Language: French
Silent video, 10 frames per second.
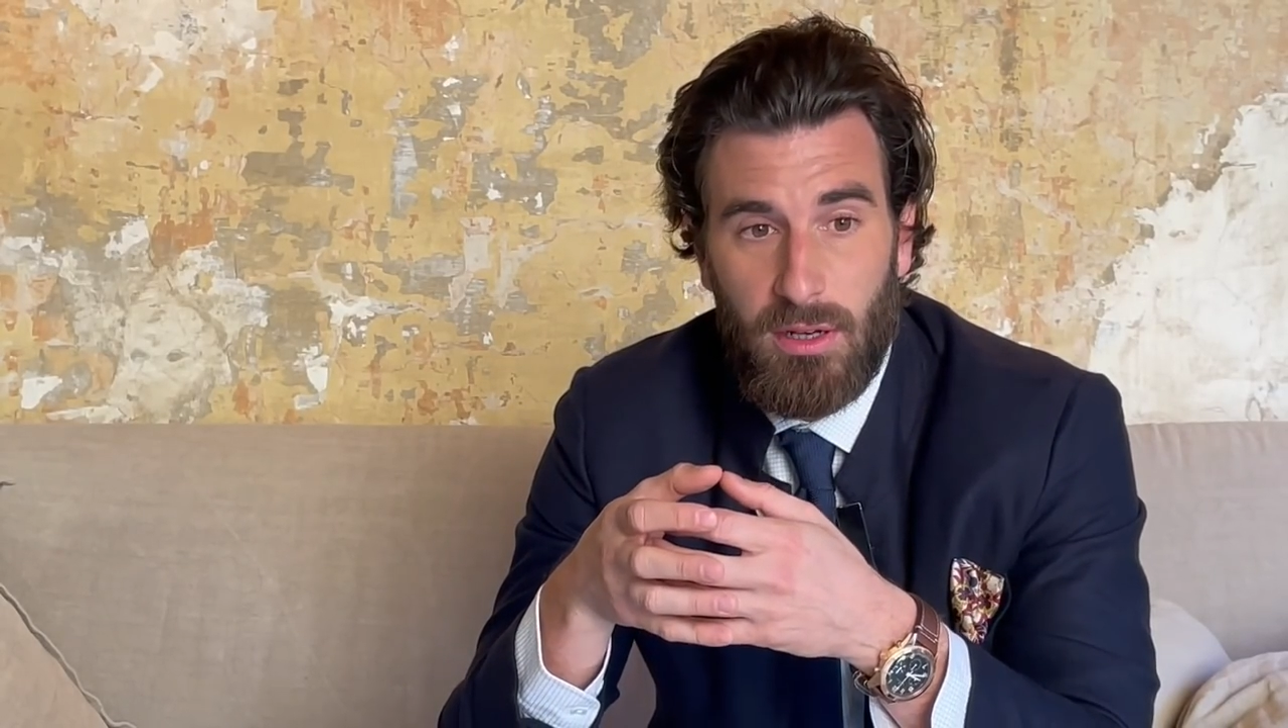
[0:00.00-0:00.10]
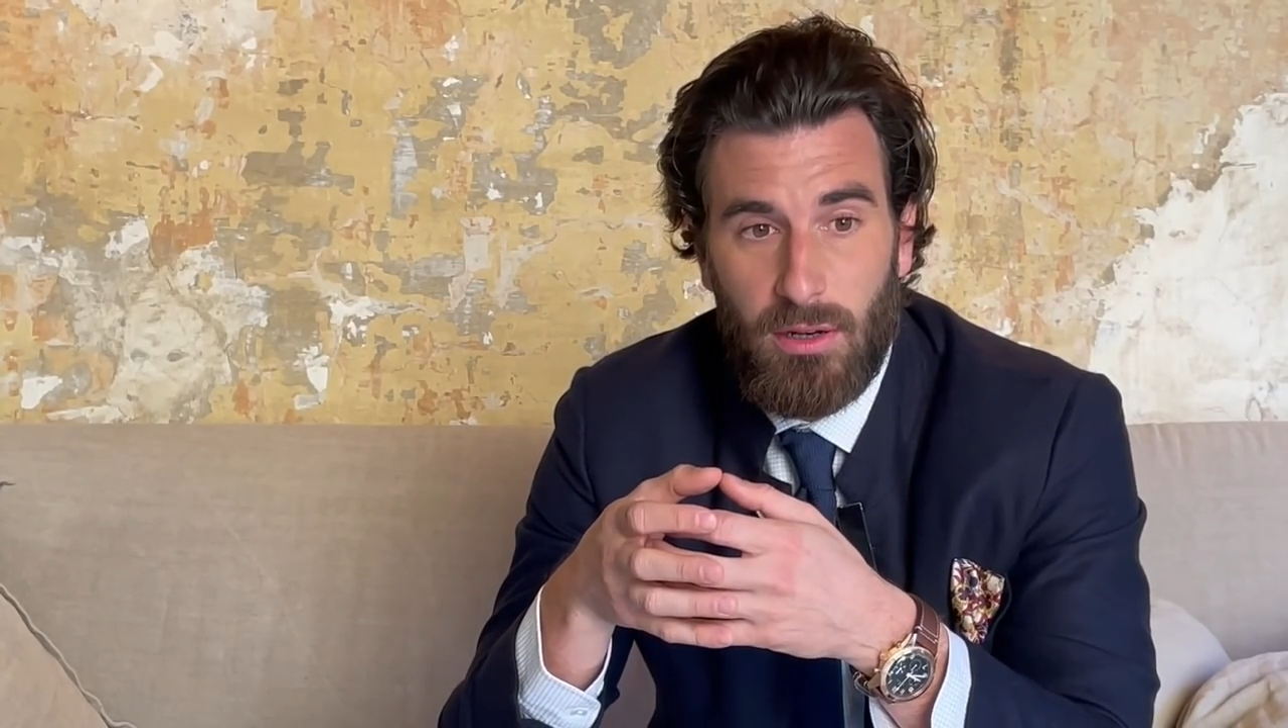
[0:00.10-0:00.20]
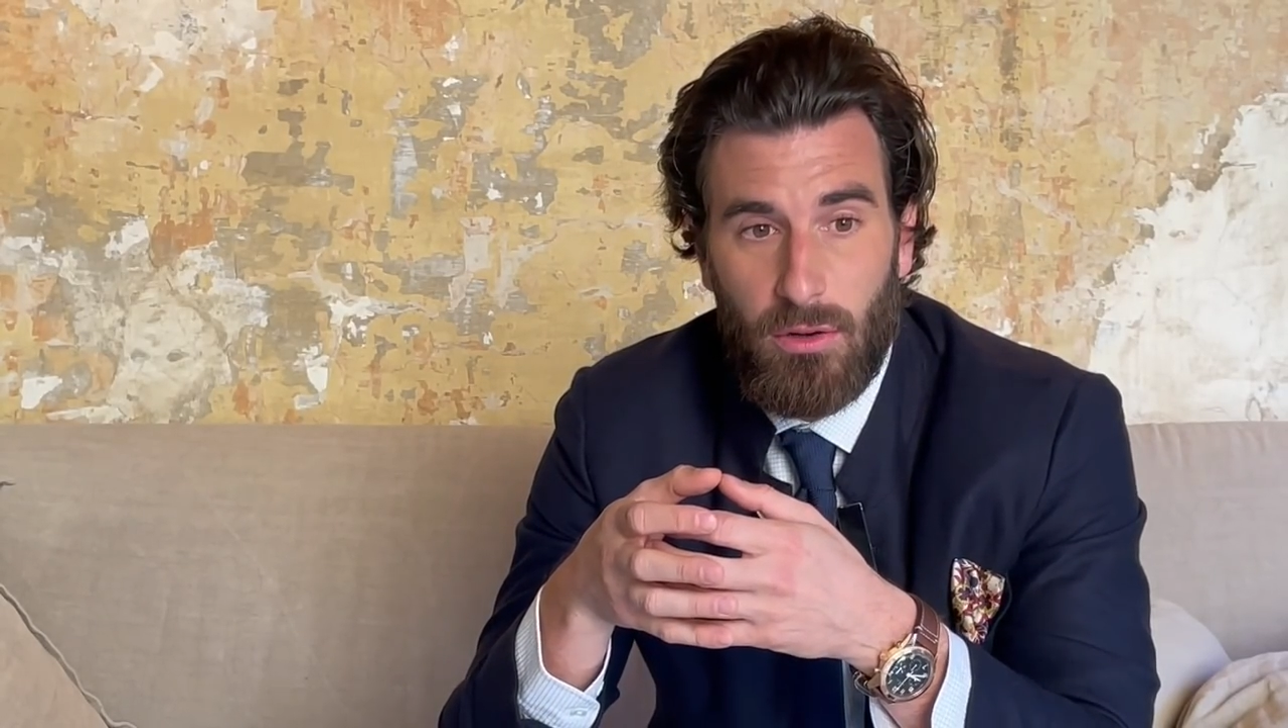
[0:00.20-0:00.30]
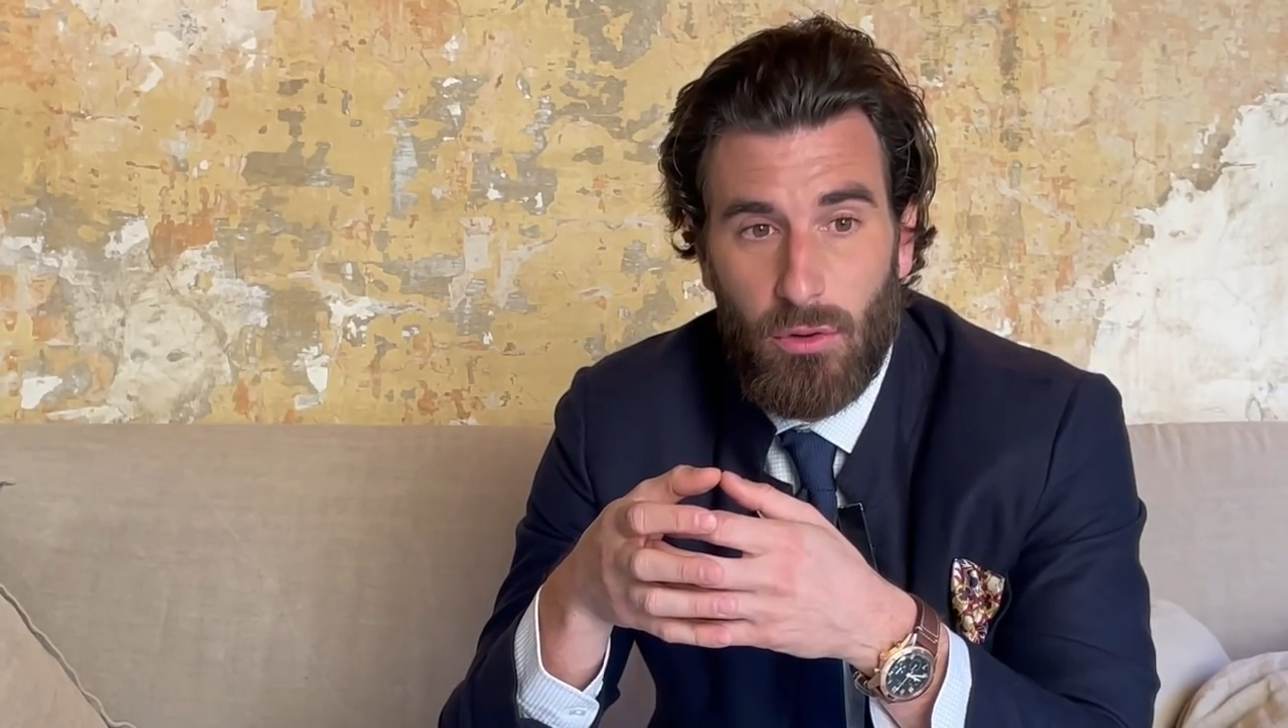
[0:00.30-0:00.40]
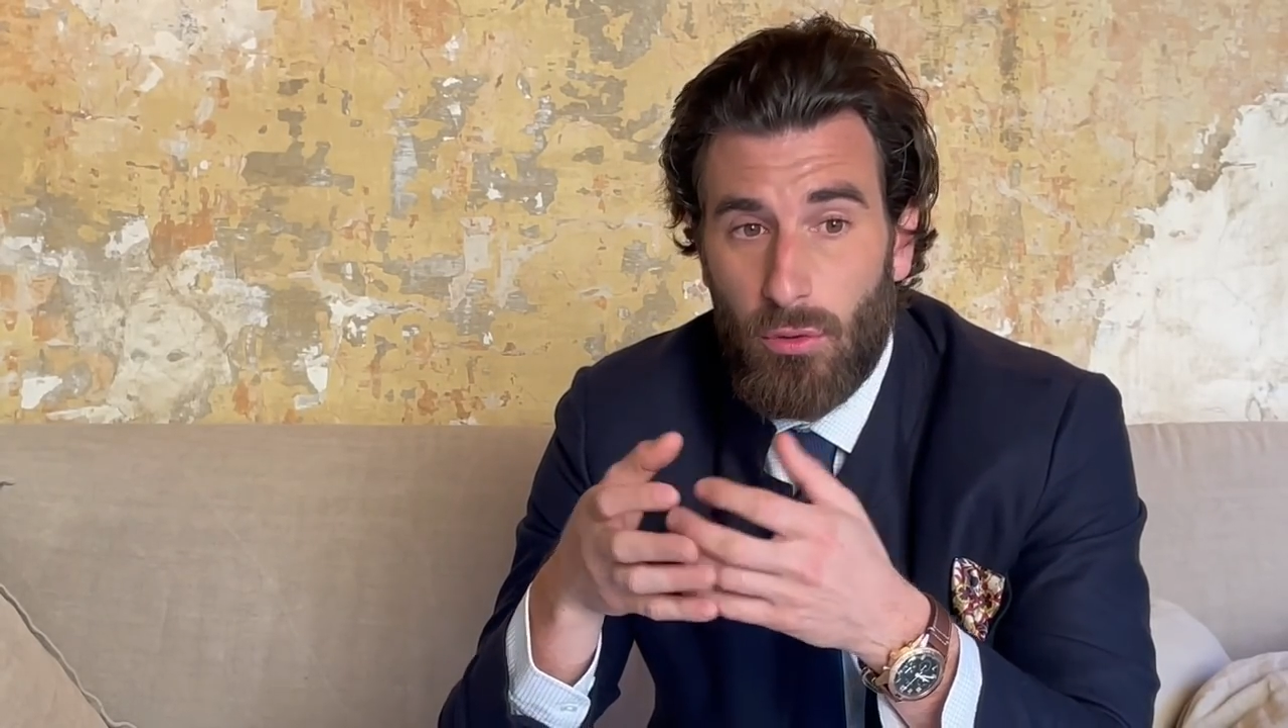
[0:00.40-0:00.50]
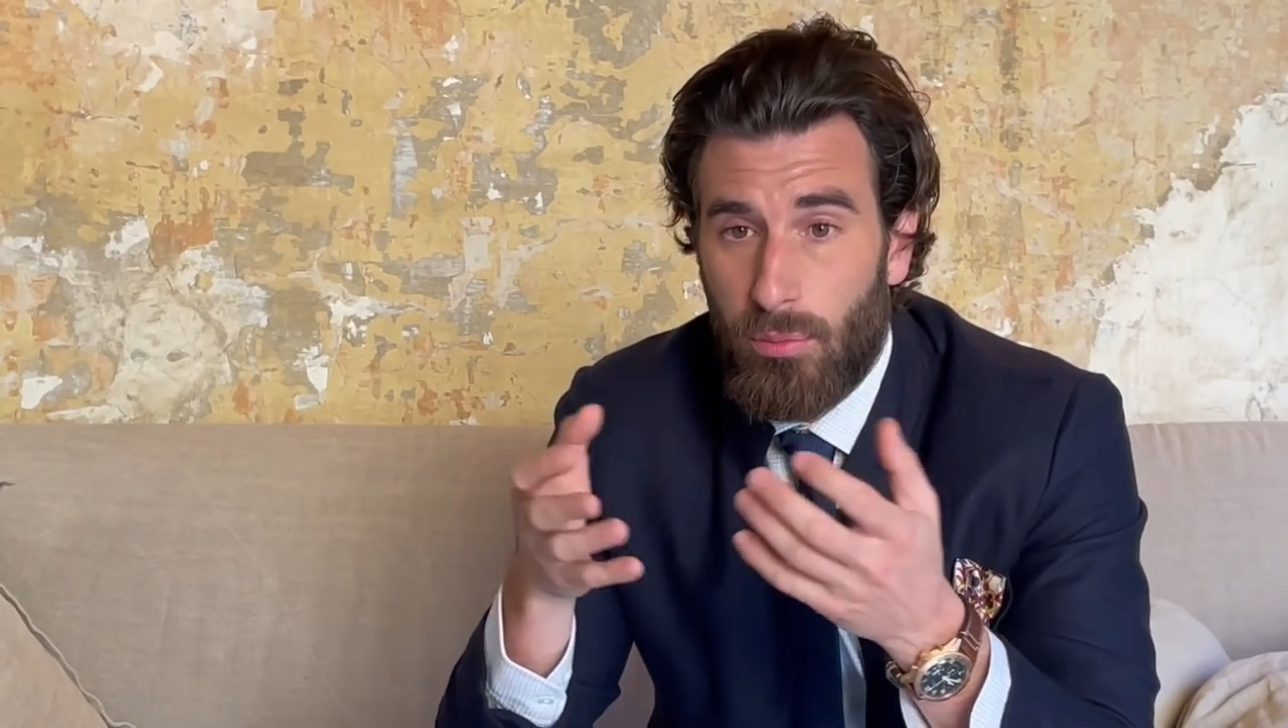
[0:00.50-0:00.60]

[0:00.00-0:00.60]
le